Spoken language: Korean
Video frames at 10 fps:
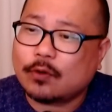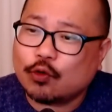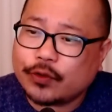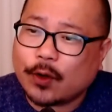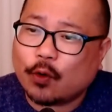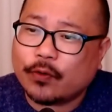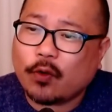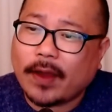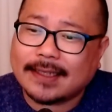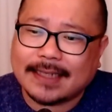최고위
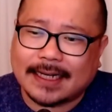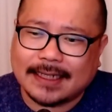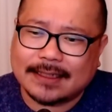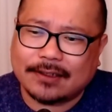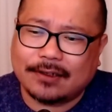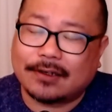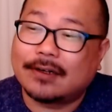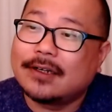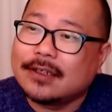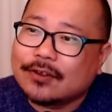회의 자리에서
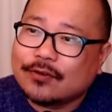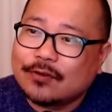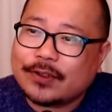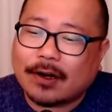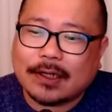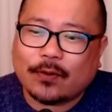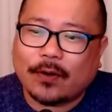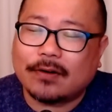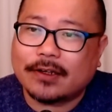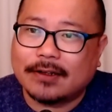윤석열
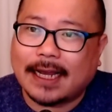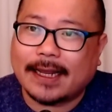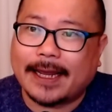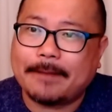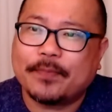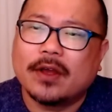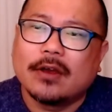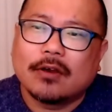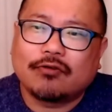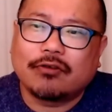대통령을 겨냥해
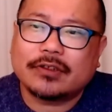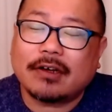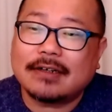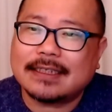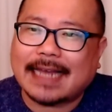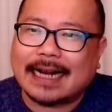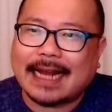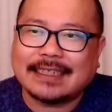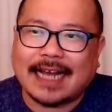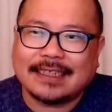국정은
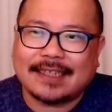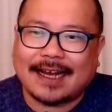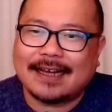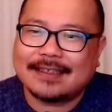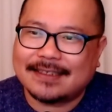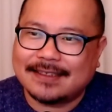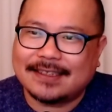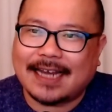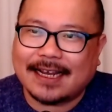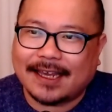장난이 아니다,
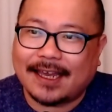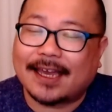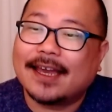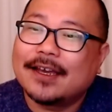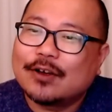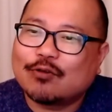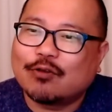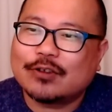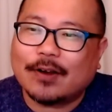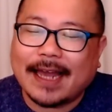진지하게
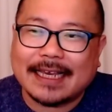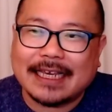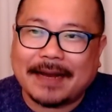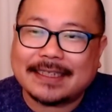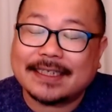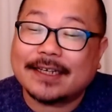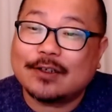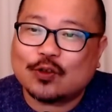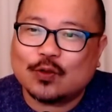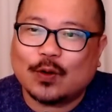국정에 임하시기를
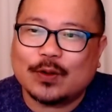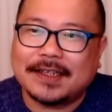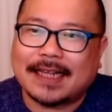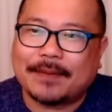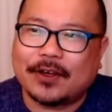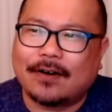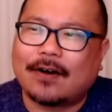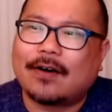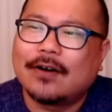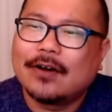
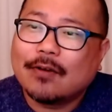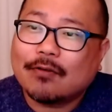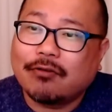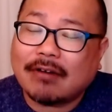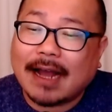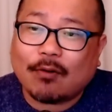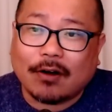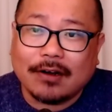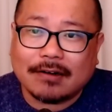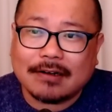충고드린다며 국가
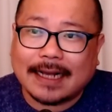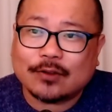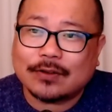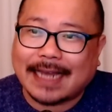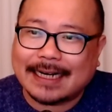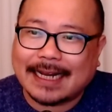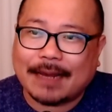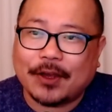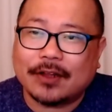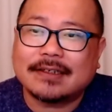권력을 가지고
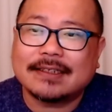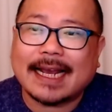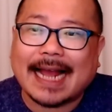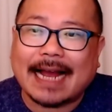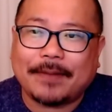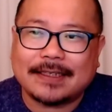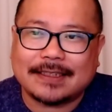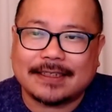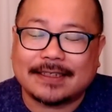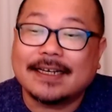장난하면 그게
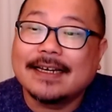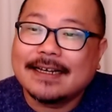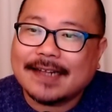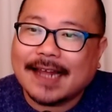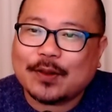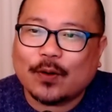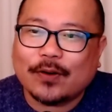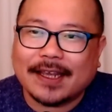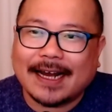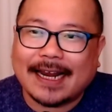깡패지
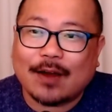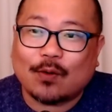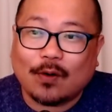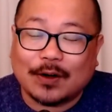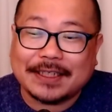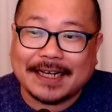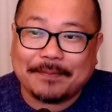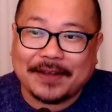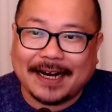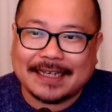대통령인가라고 거세게
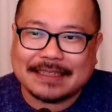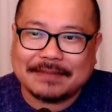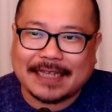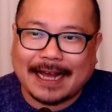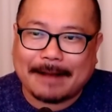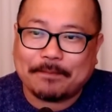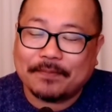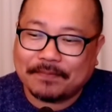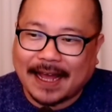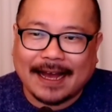비난했습니다.
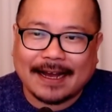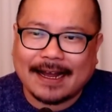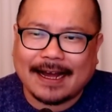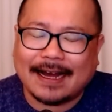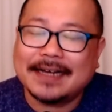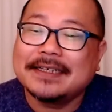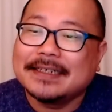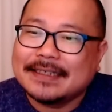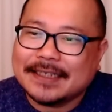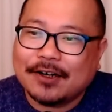나아가
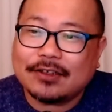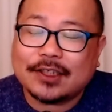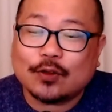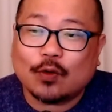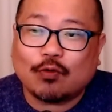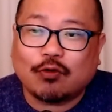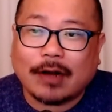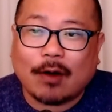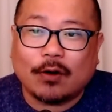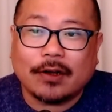이런 식으로
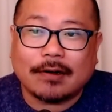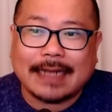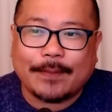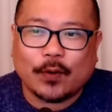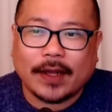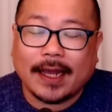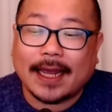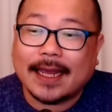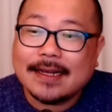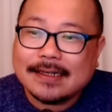국가 권력을
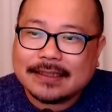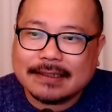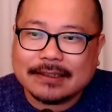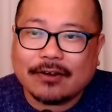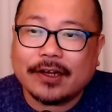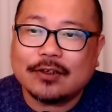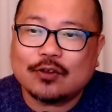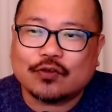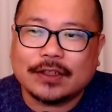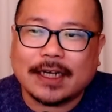남용해 특정인을
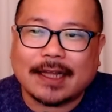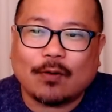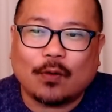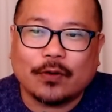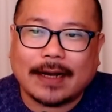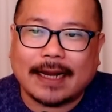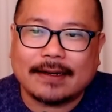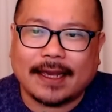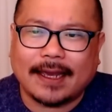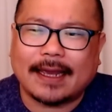죽이겠다고 공격하는
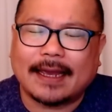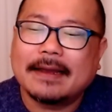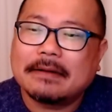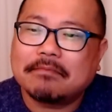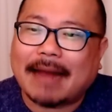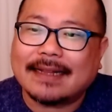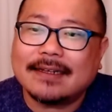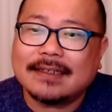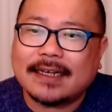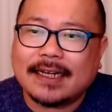게
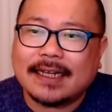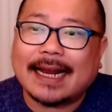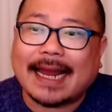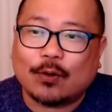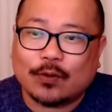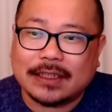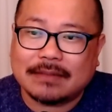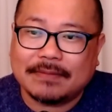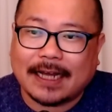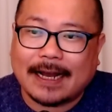맞는 일인가라고도
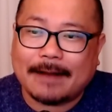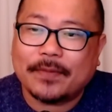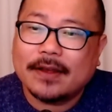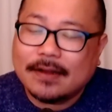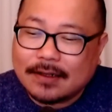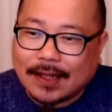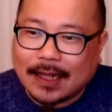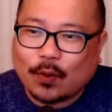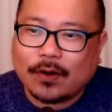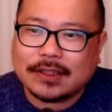했습니다.
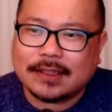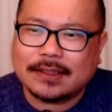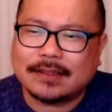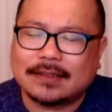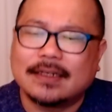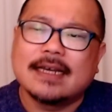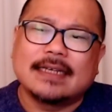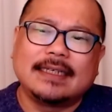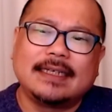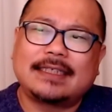대통령실은
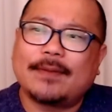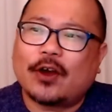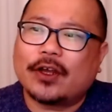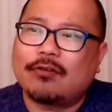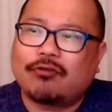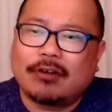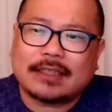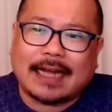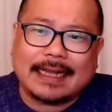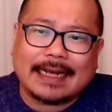이재명이를
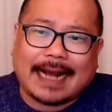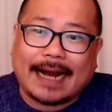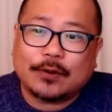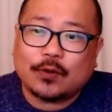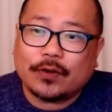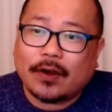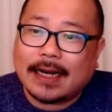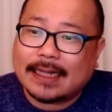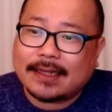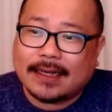둘러싼 각종
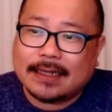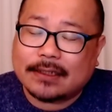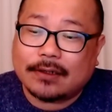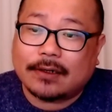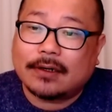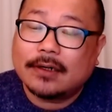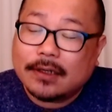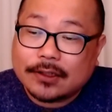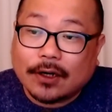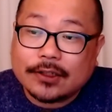현안에 대해서
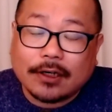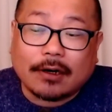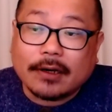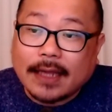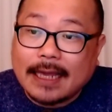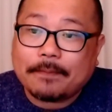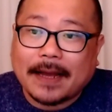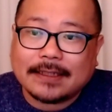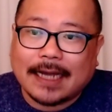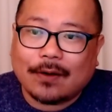전혀
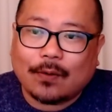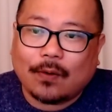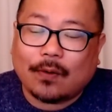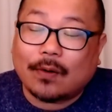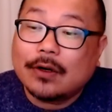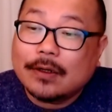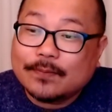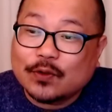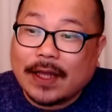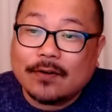개입하지 않고
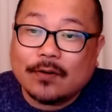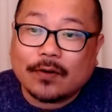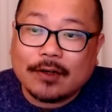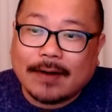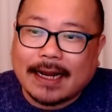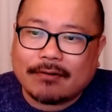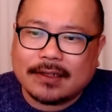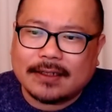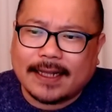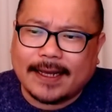무대응으로 일관하고
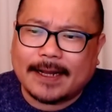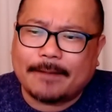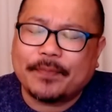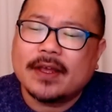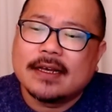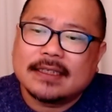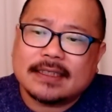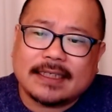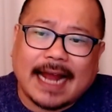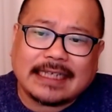있는데
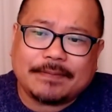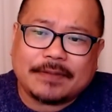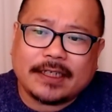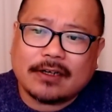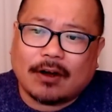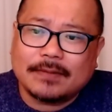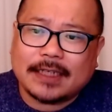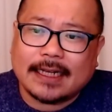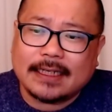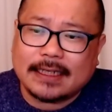지난 17일
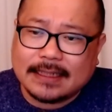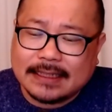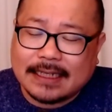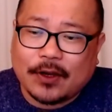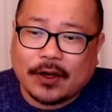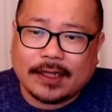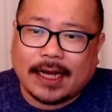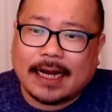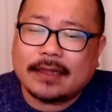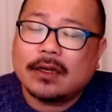검찰이 이재명에
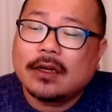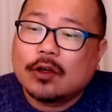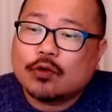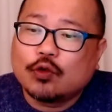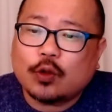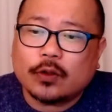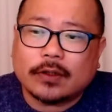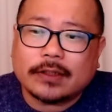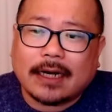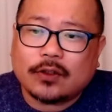대한
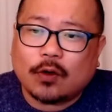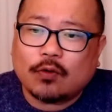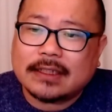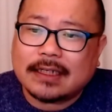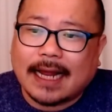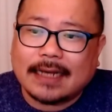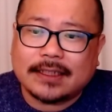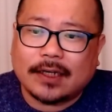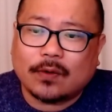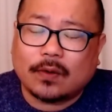구속영장을 청구했을
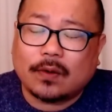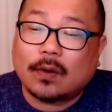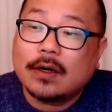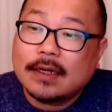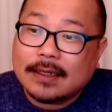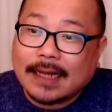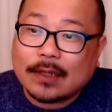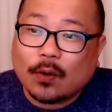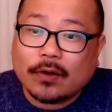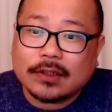당시에도
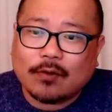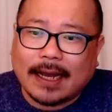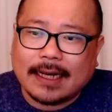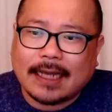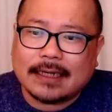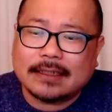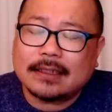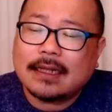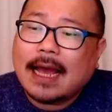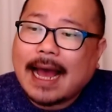대통령실 관계자는
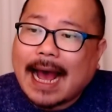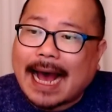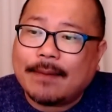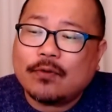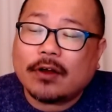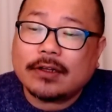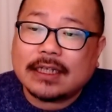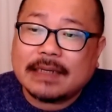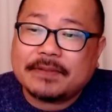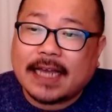아무런
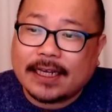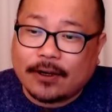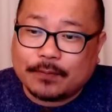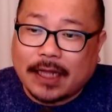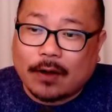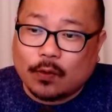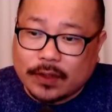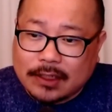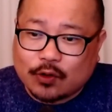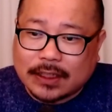입장이 없다고
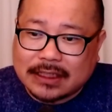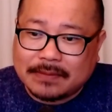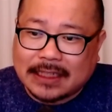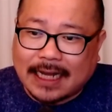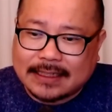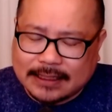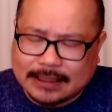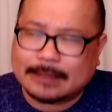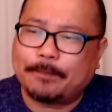일축했습니다. 즉